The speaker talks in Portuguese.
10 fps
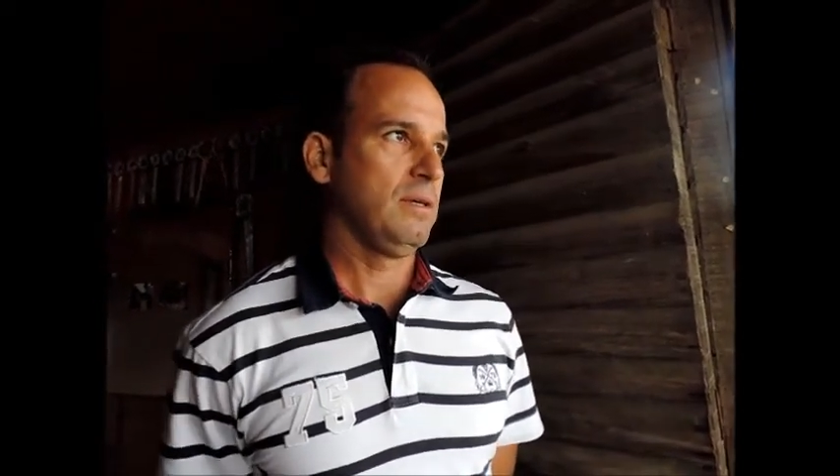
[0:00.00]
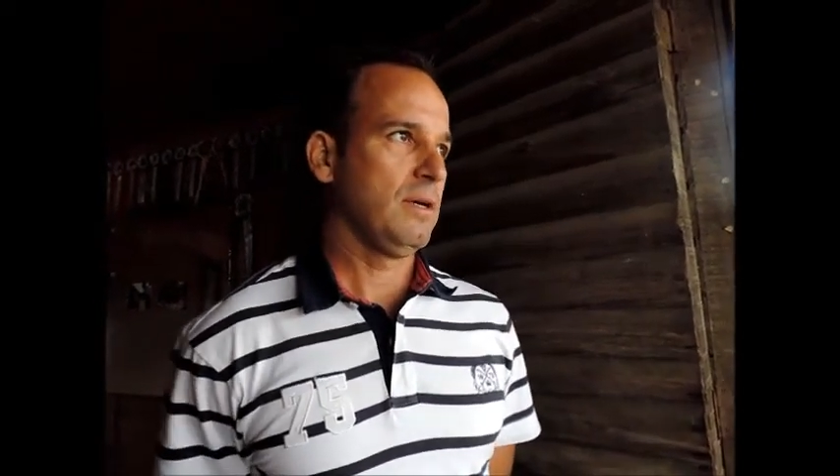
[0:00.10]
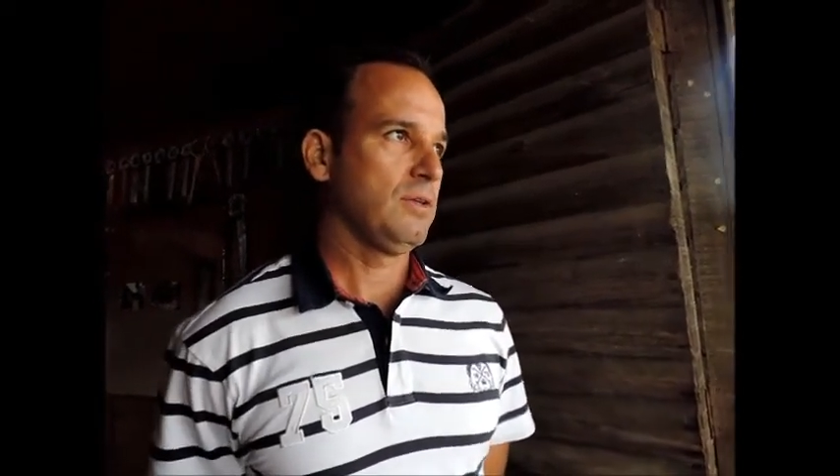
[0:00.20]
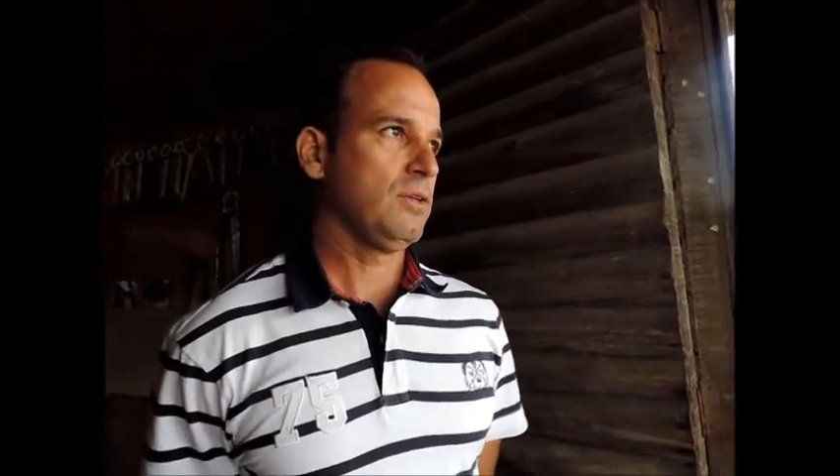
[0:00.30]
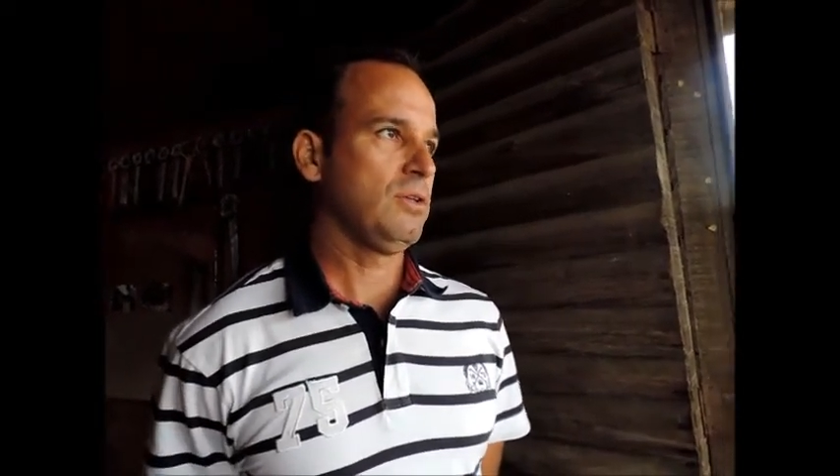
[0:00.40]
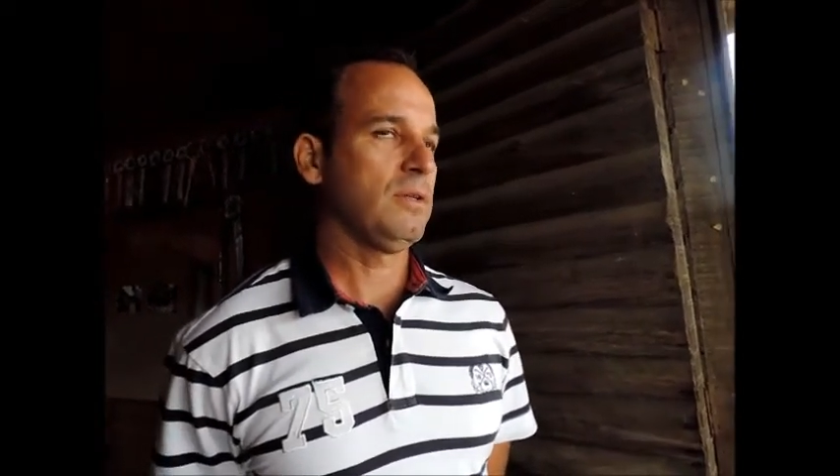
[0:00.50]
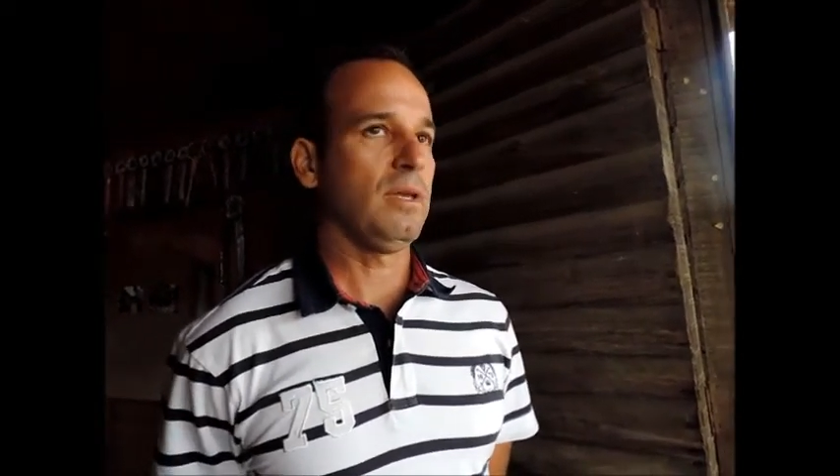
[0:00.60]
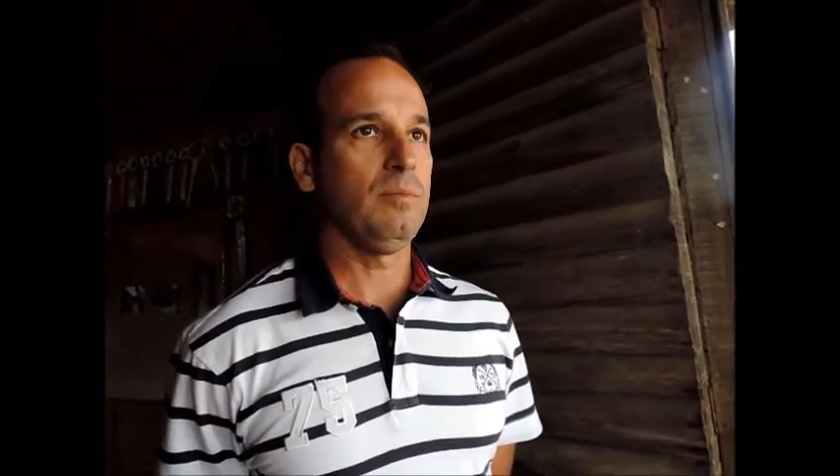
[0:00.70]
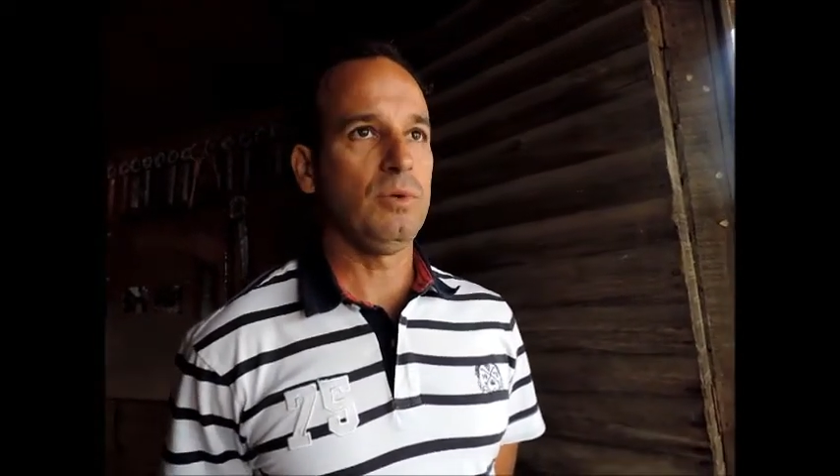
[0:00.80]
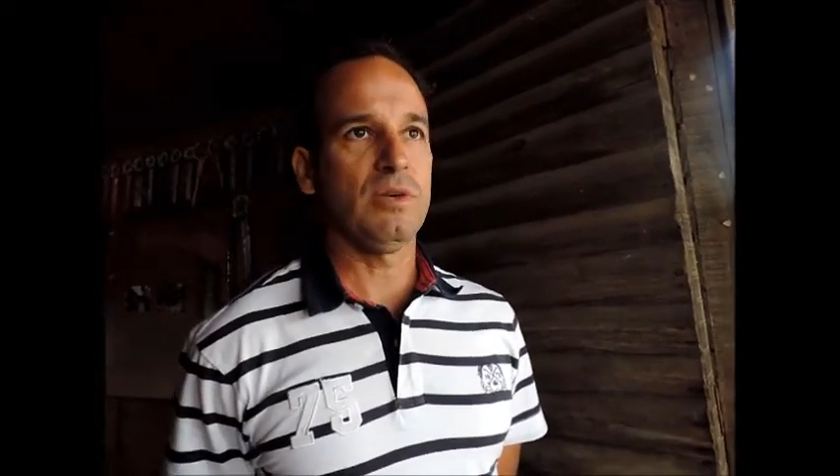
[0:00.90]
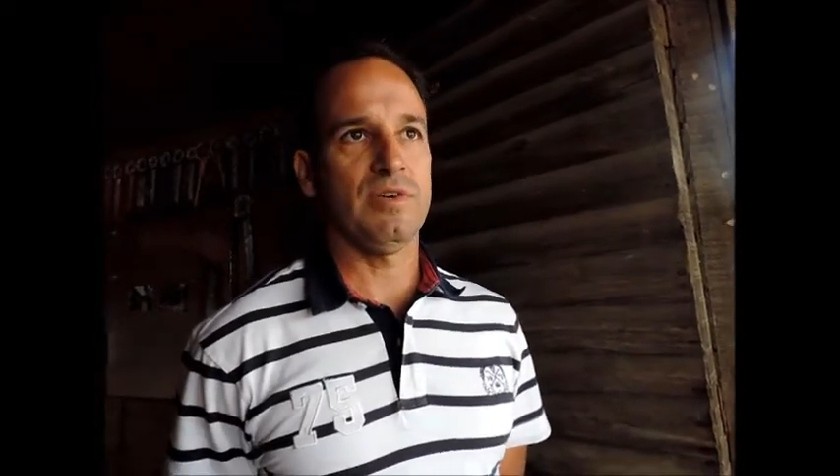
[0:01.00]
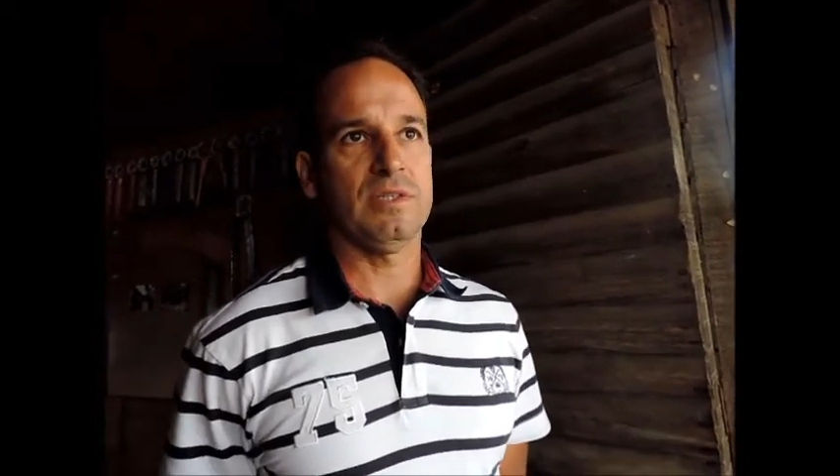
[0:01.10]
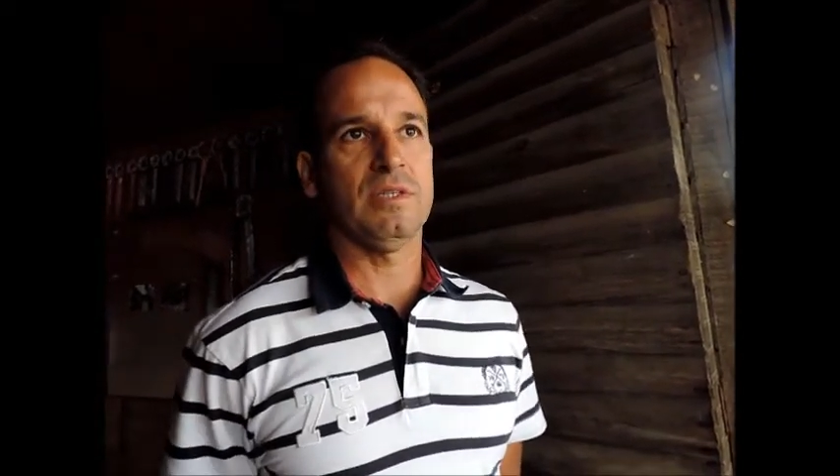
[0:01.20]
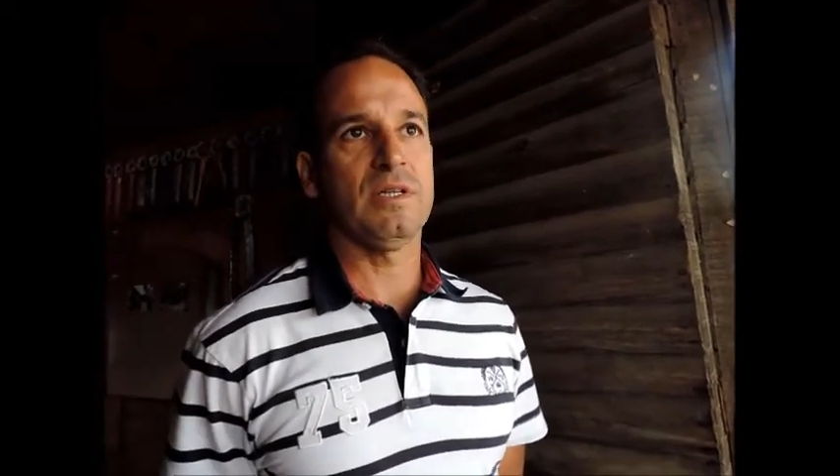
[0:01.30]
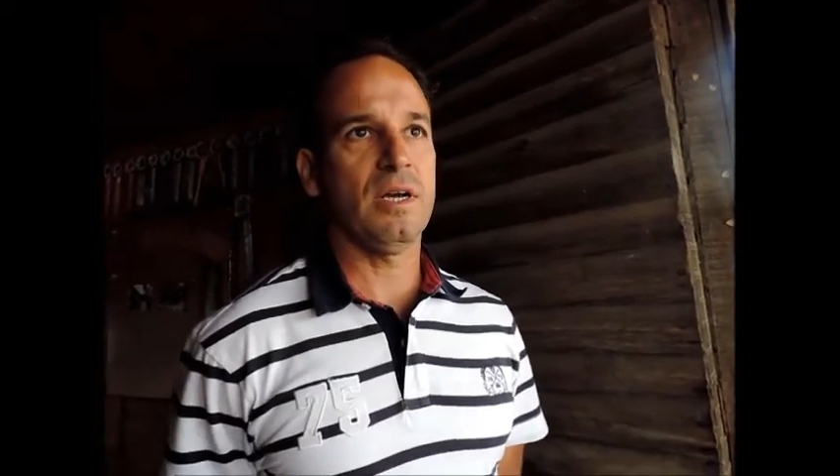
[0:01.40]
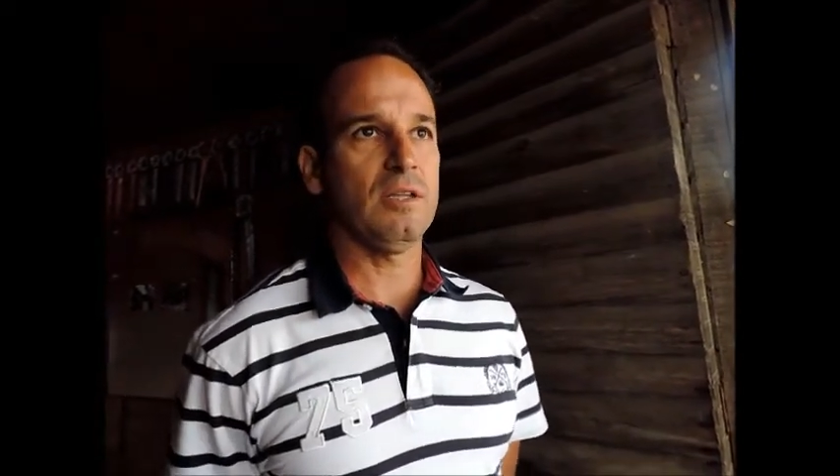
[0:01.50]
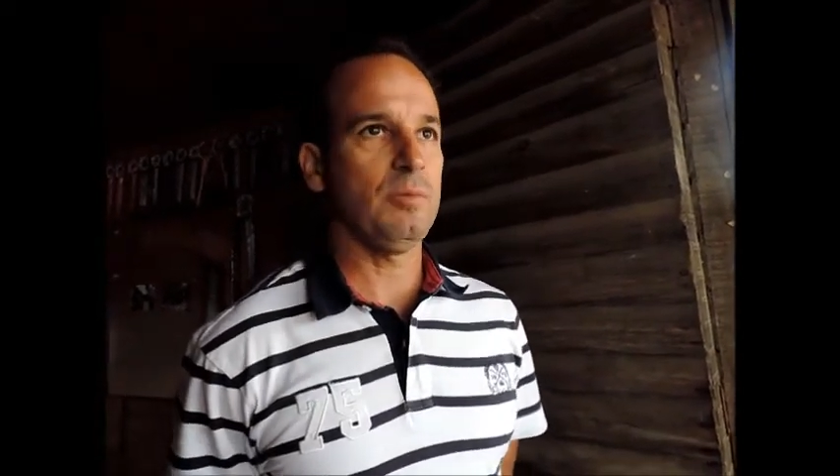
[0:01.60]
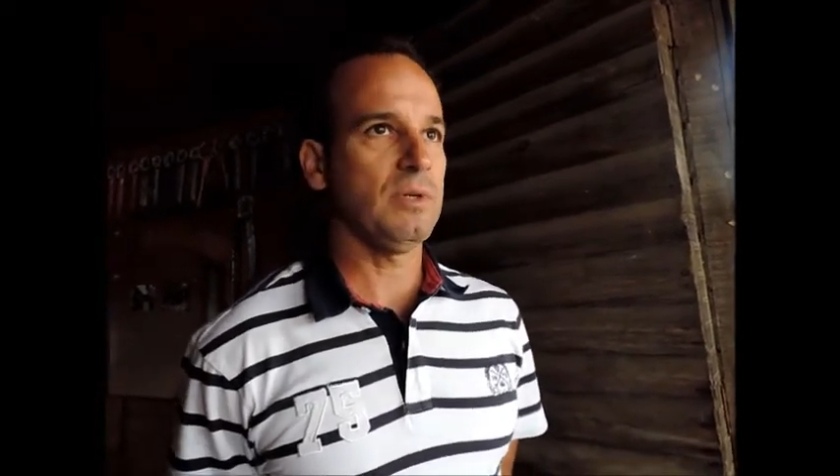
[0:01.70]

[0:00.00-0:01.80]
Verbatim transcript: E a gente tem muita facilidade